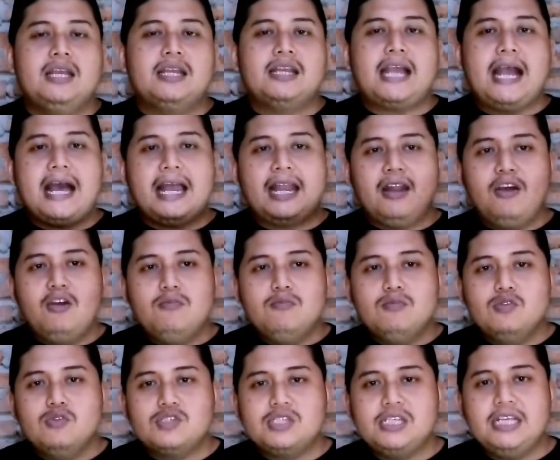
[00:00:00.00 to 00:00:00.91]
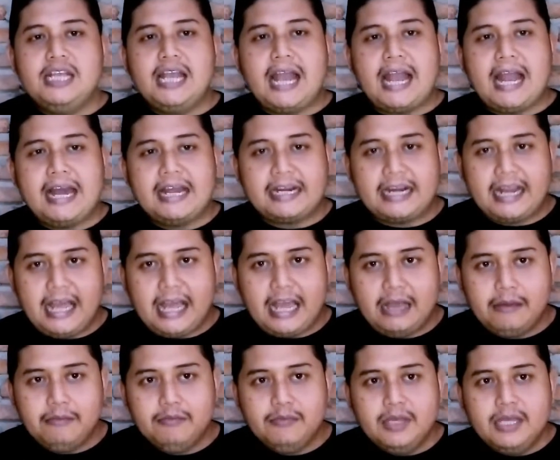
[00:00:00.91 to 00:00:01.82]
Kalau musik
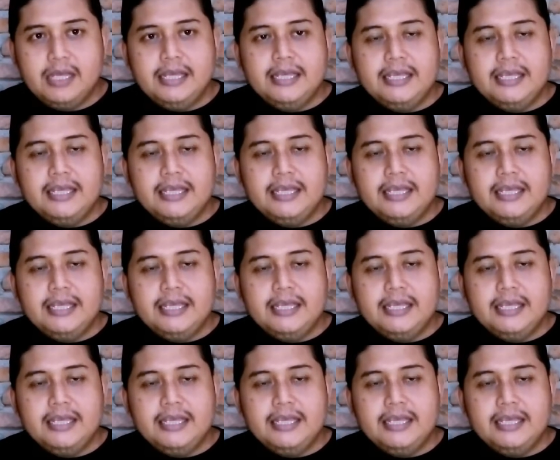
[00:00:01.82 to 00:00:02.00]
haram,